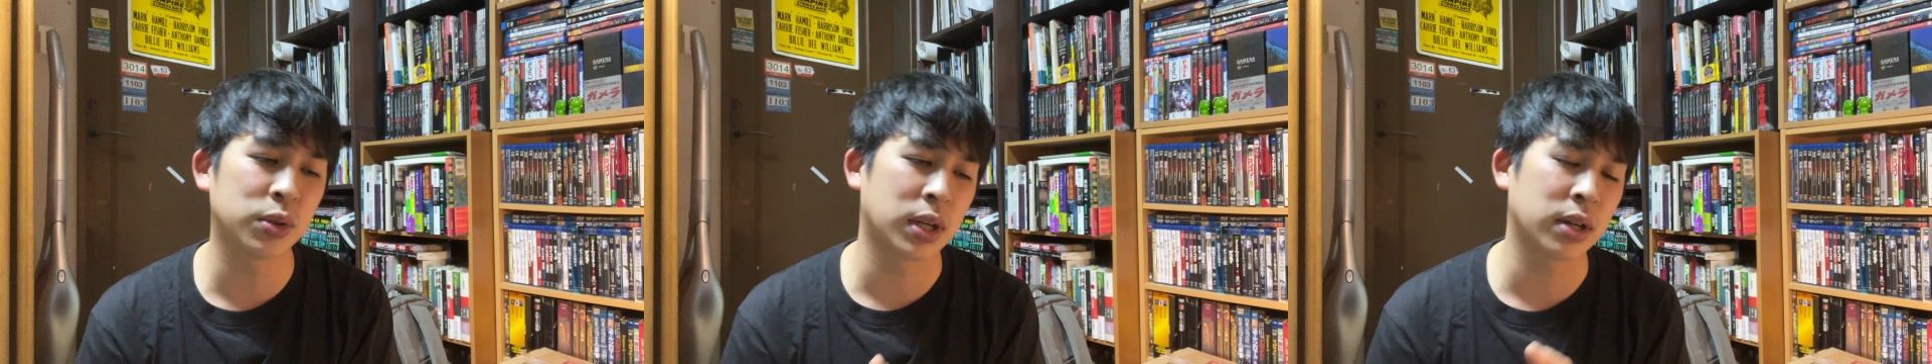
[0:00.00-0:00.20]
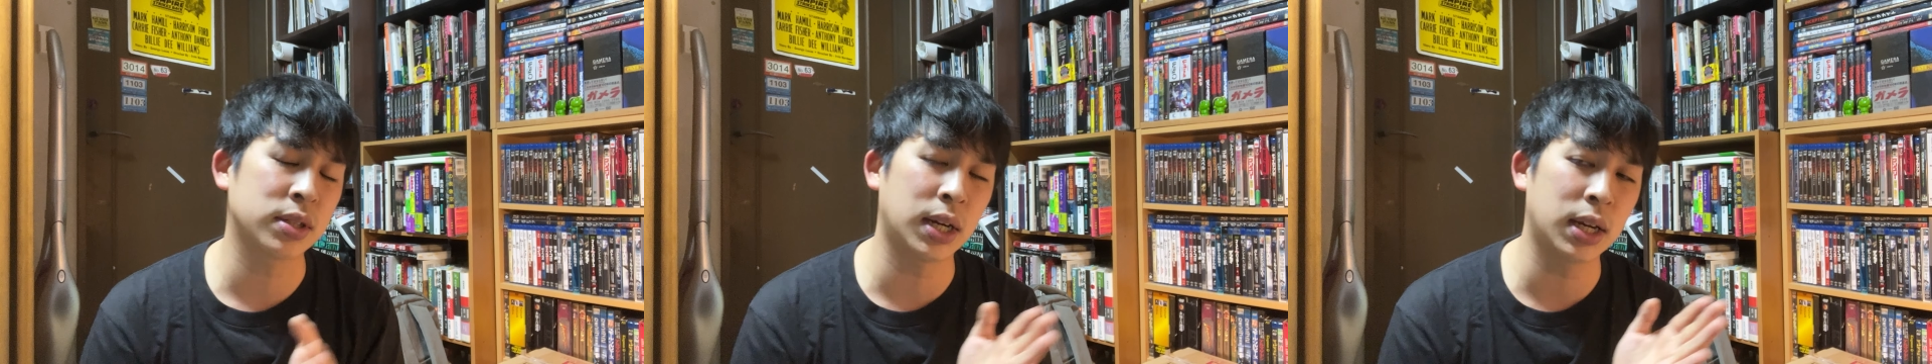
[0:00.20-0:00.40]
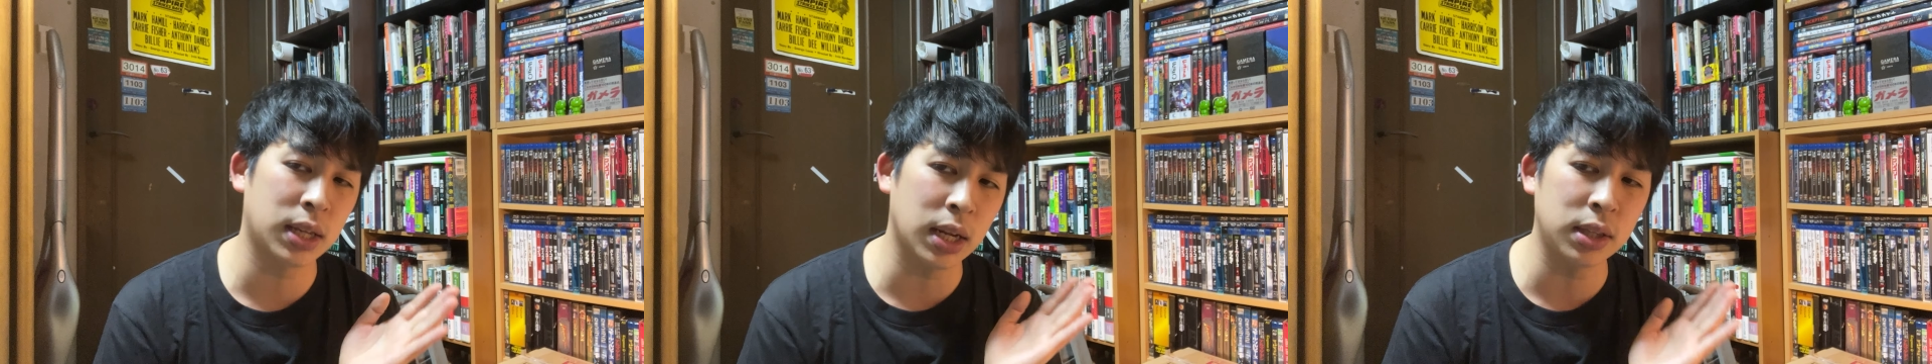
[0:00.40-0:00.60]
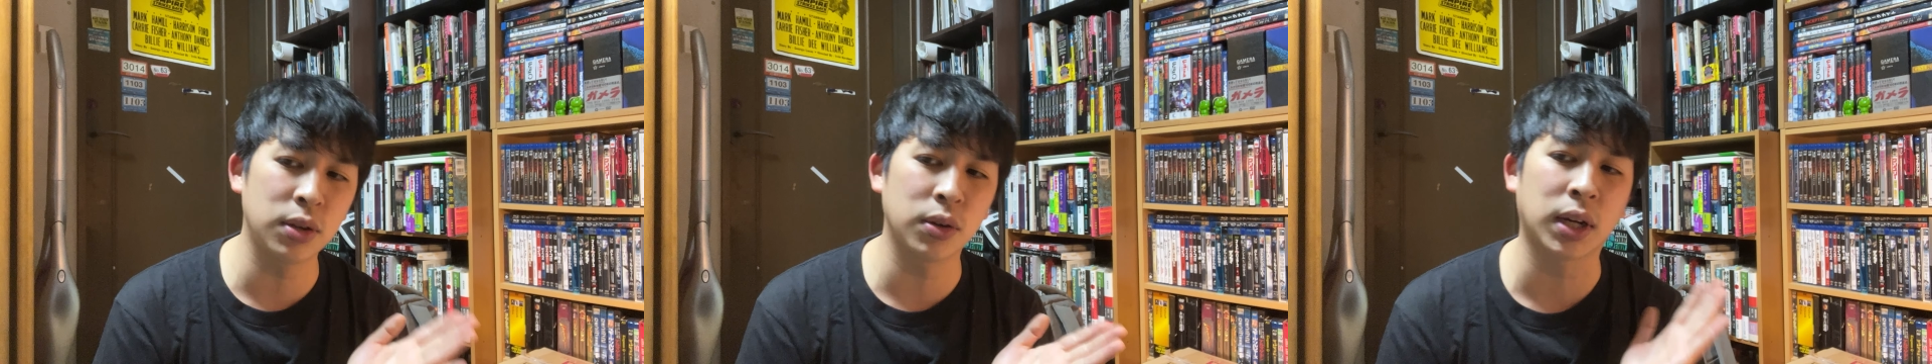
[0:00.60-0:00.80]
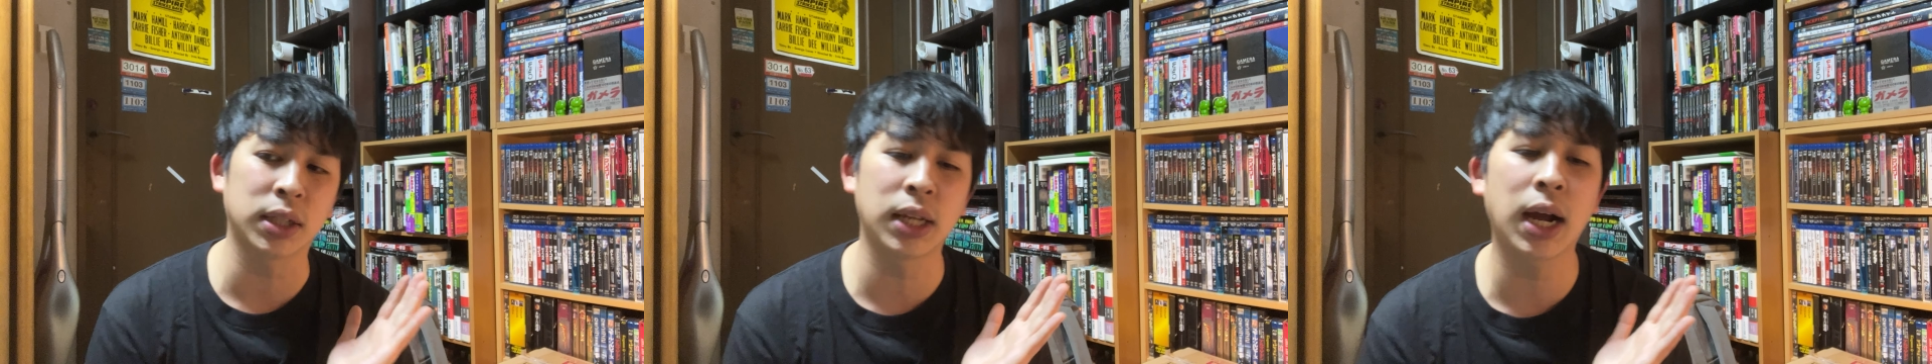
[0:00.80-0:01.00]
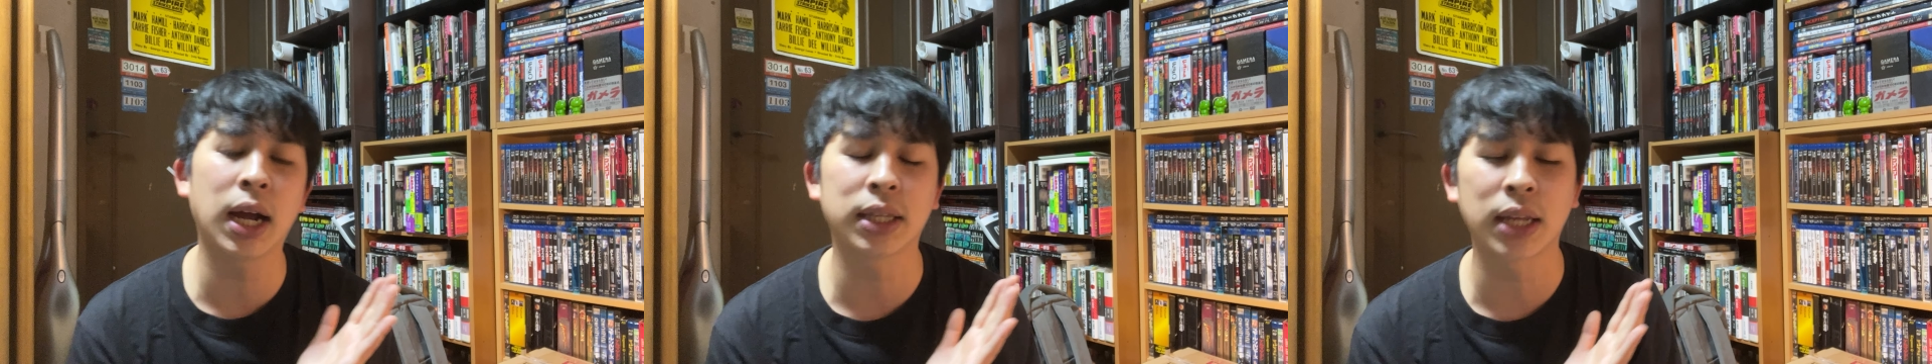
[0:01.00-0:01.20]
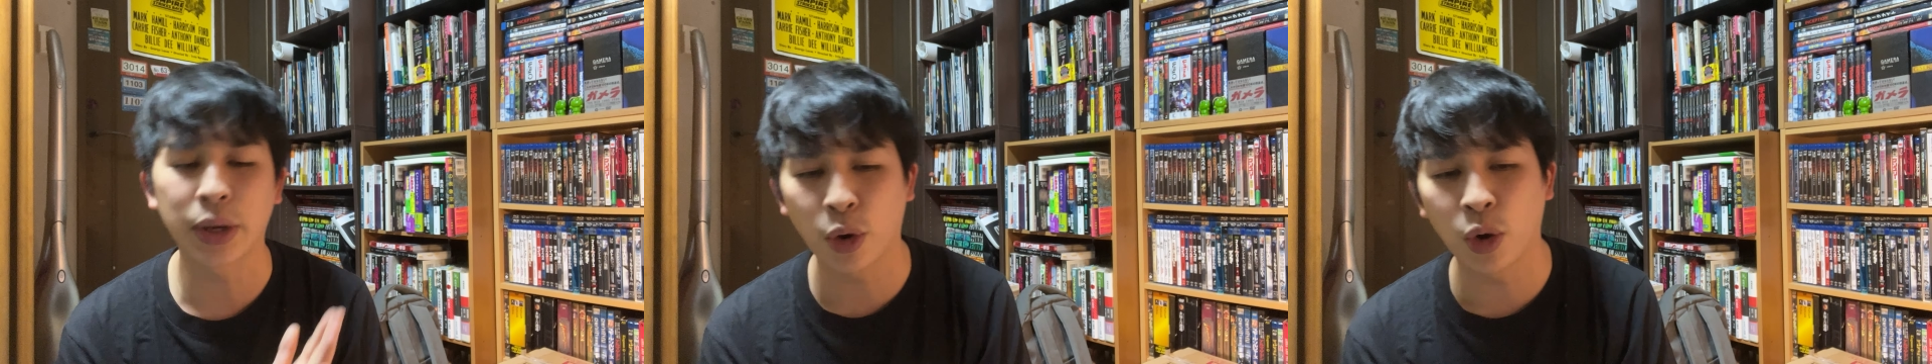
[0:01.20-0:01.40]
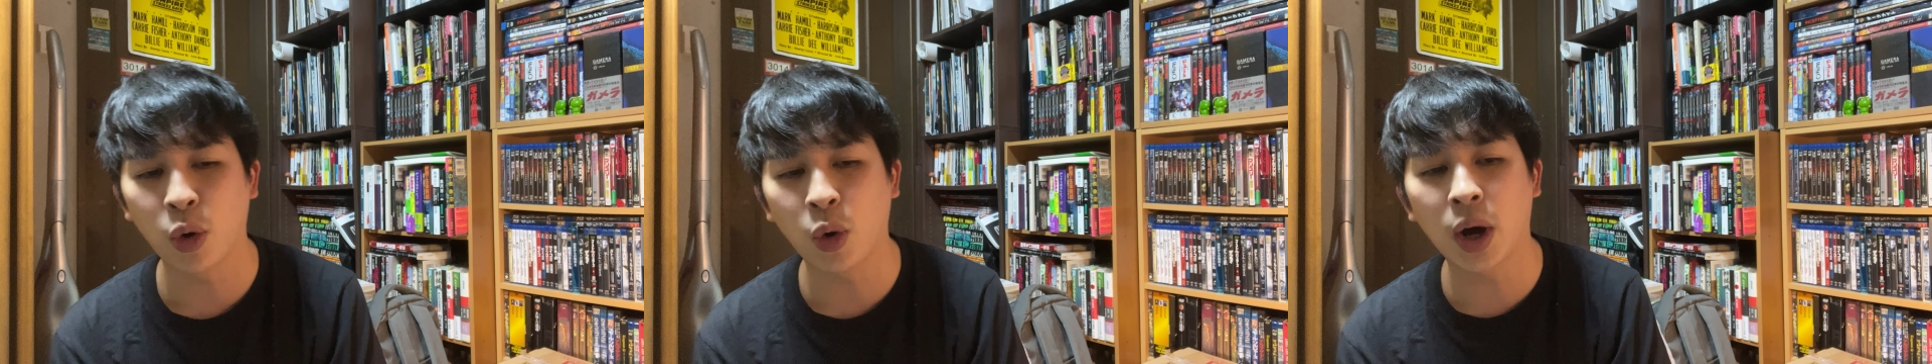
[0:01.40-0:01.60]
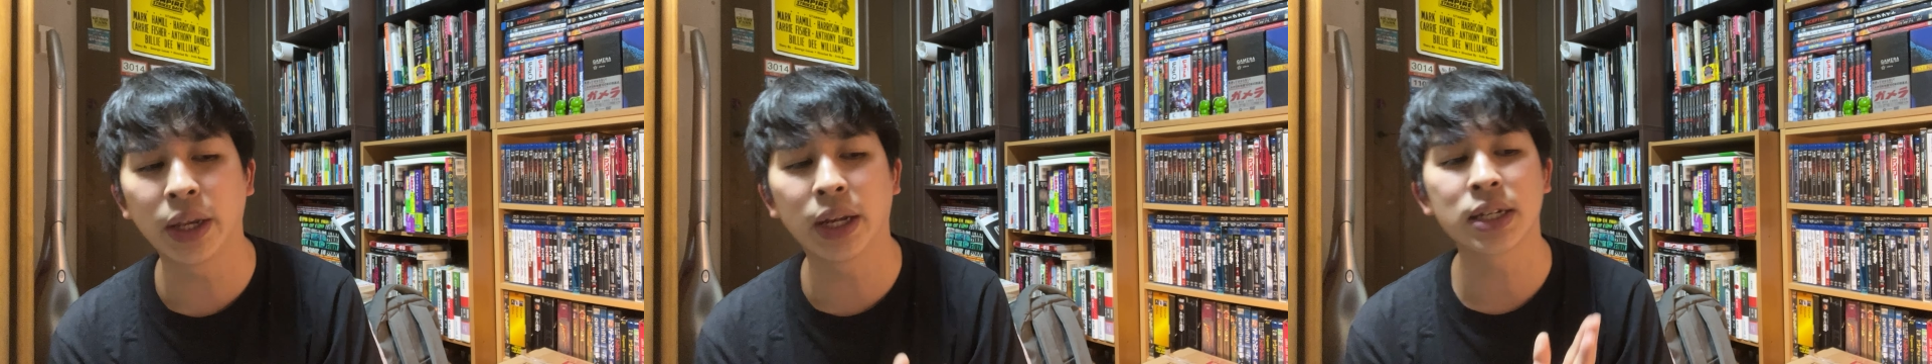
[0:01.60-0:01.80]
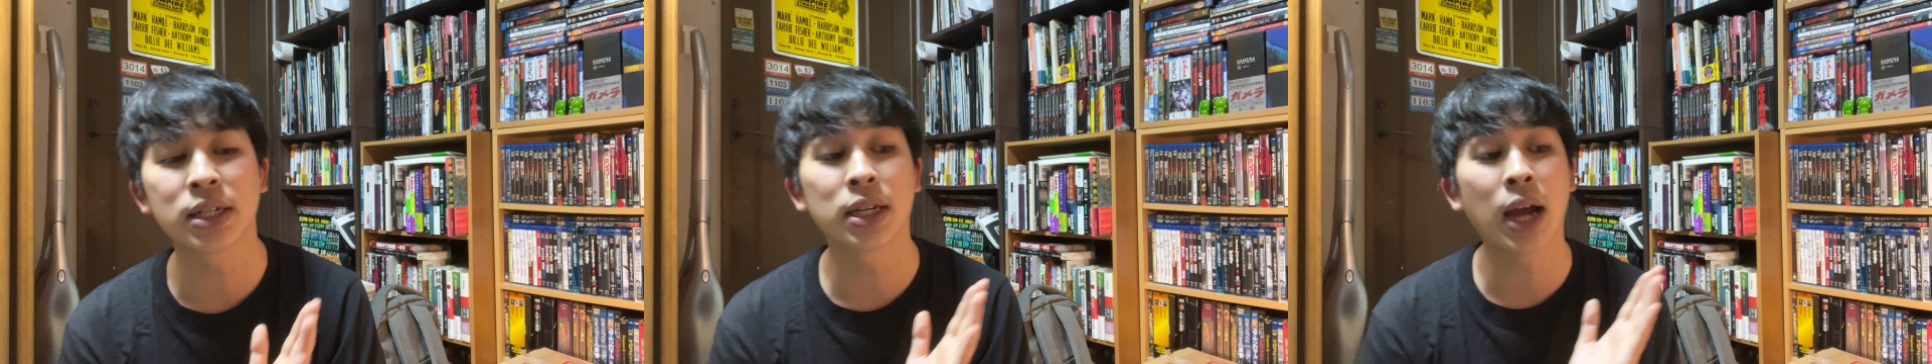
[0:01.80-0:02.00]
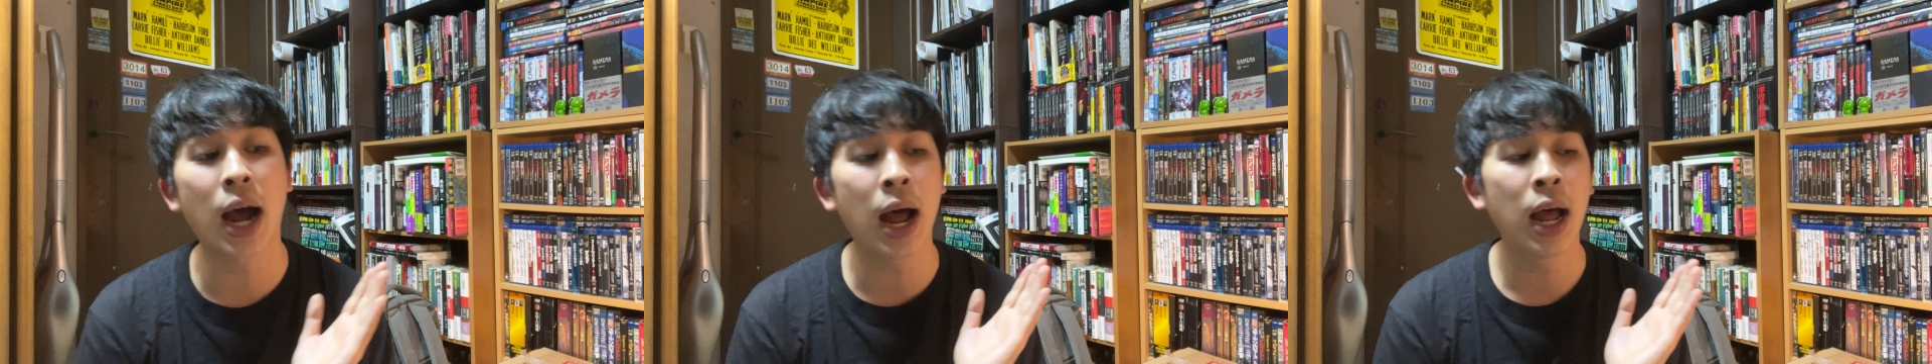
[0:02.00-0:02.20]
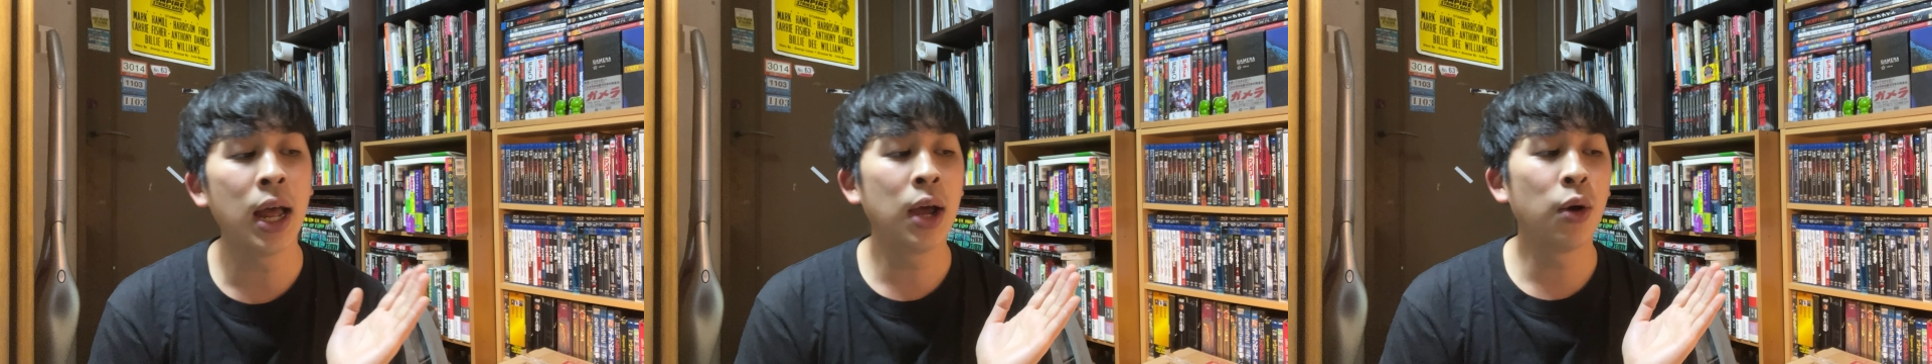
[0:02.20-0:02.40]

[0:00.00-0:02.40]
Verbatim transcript: 亡くされたっていう方々のお話が、